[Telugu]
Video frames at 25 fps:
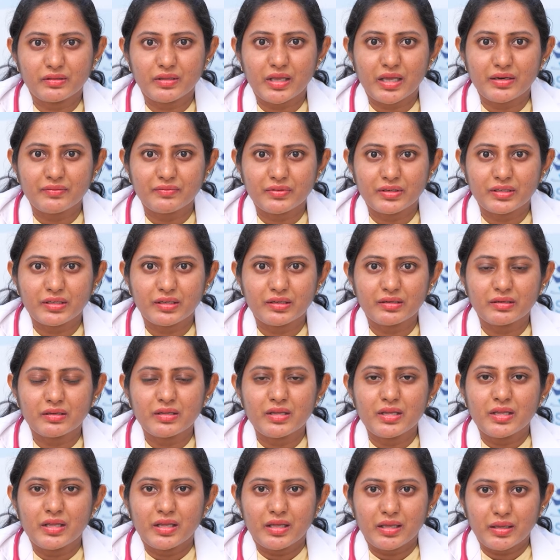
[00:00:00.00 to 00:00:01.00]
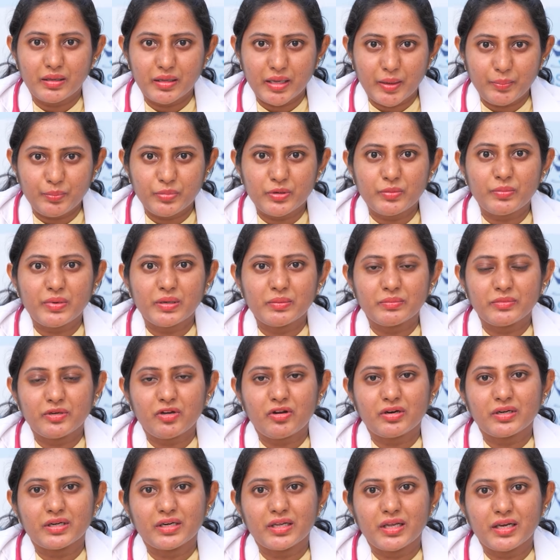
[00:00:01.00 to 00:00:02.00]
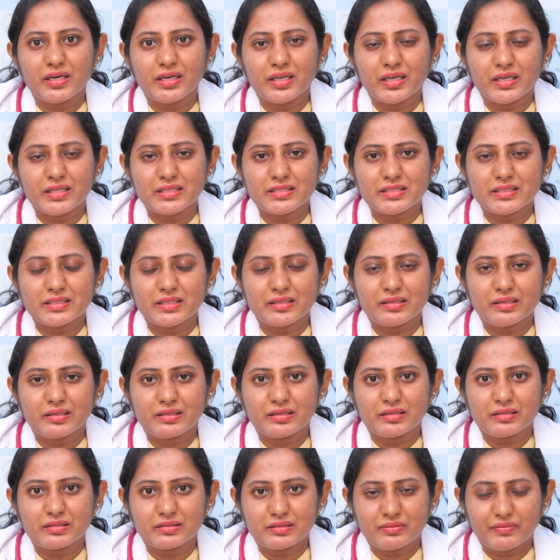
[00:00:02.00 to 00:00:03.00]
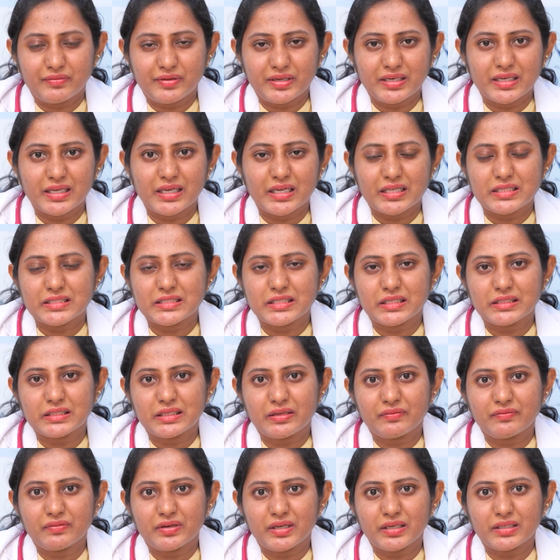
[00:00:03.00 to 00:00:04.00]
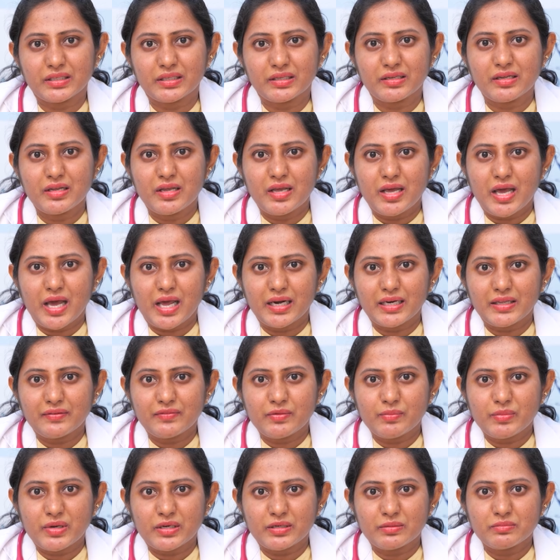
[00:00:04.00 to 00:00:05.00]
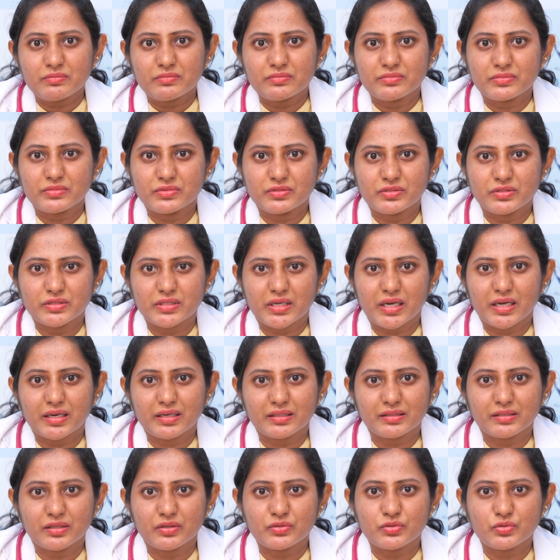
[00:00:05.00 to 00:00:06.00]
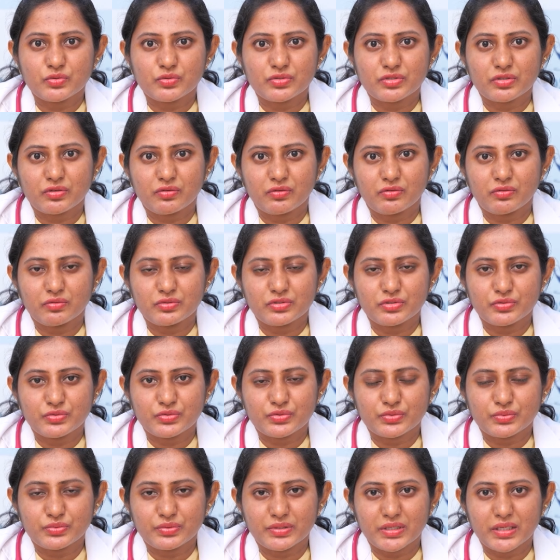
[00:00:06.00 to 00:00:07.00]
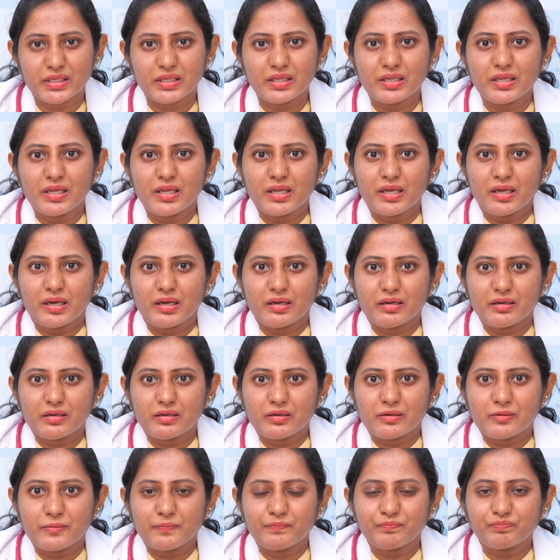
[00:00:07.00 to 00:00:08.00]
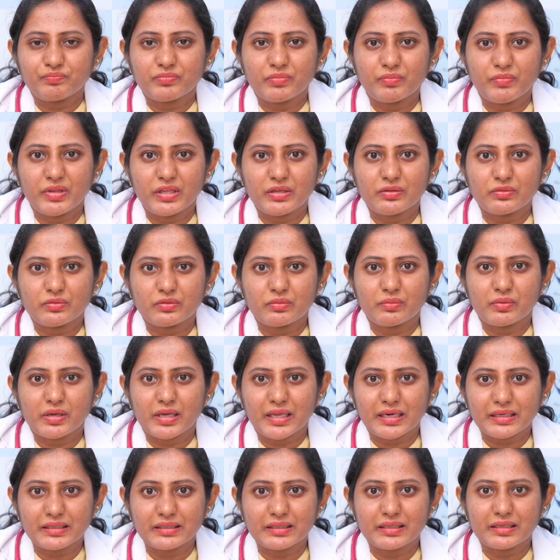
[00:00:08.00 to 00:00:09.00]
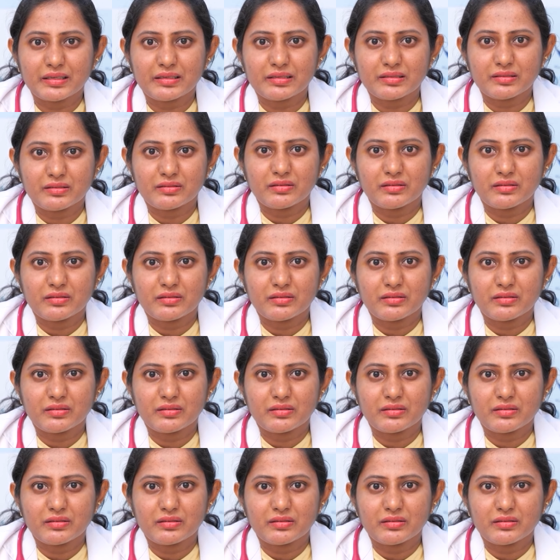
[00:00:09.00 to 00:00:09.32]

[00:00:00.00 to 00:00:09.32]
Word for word: దానివల్ల ఎప్పుడు మనం డాక్టర్ గారిని కన్సల్ట్ వెళ్ళి కన్సల్ట్ అవ్వాలి అనేది మనం జాగ్రత్తగా చూసుకో చూసుకుంటే మీరు కరెక్ట్గా